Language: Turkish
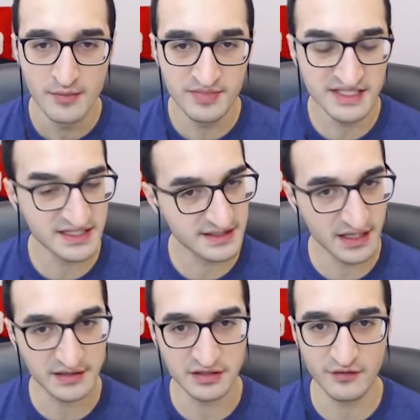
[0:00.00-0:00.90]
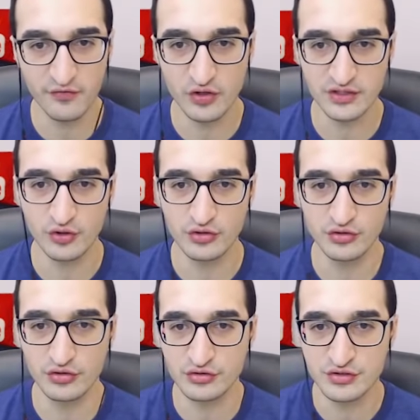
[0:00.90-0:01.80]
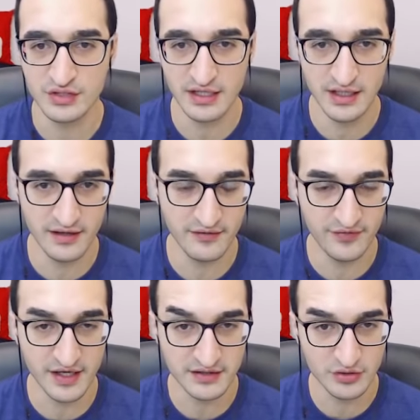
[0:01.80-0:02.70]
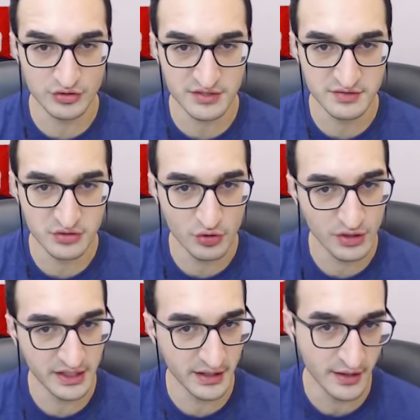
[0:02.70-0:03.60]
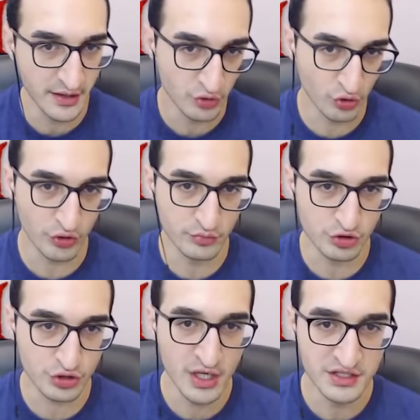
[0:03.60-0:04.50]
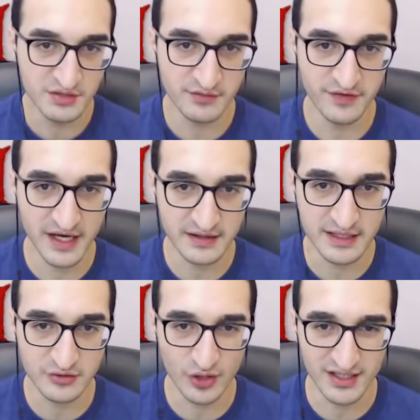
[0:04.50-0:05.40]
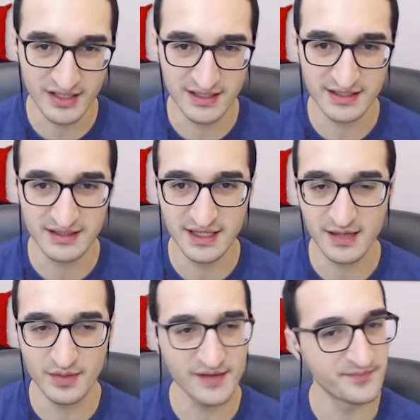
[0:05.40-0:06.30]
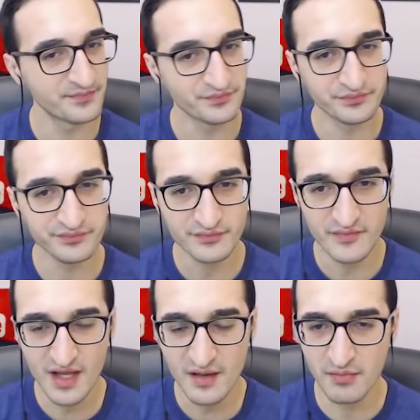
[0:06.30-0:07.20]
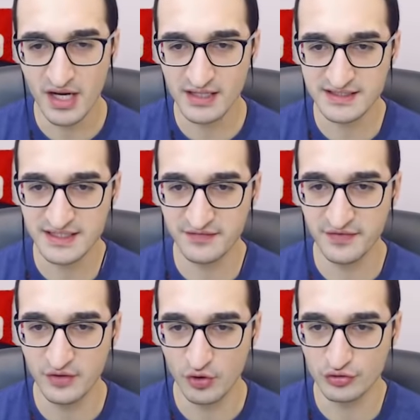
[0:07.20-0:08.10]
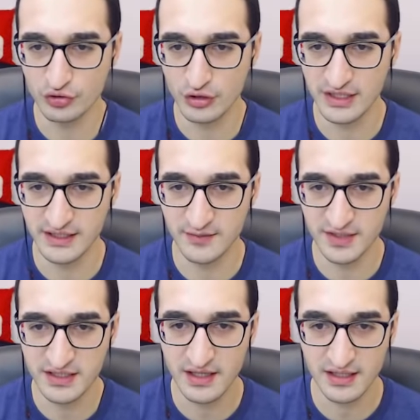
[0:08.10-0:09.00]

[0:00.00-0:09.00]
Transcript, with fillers: Biz Santrafor'da oynuyoruz. E, Fatih Hoca bizi öyle koymuş. Şimdi Fernando araya girdi ama maalesef kontrol edemedi.